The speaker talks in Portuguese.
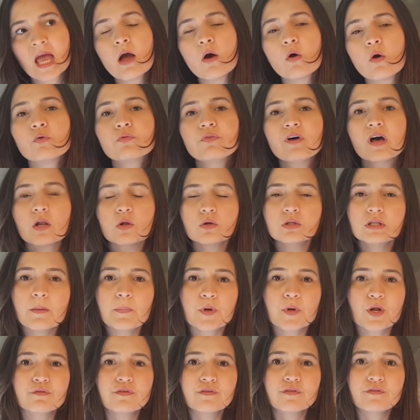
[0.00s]
O valor da
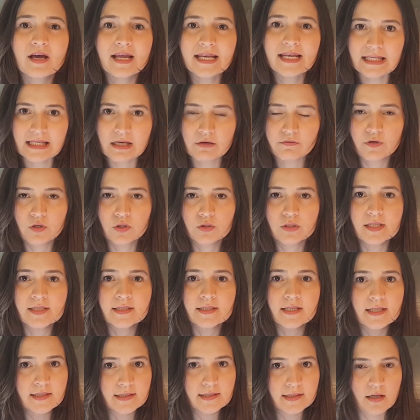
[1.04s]
prova varia, o valor da
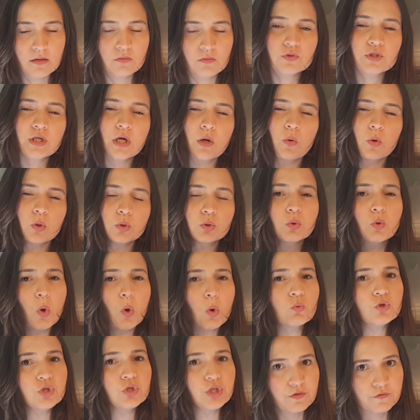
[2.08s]
inscrição, de acordo com
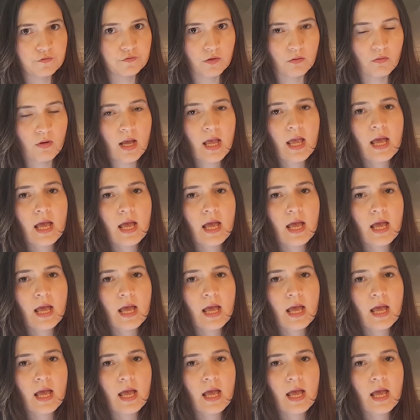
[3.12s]
o nível.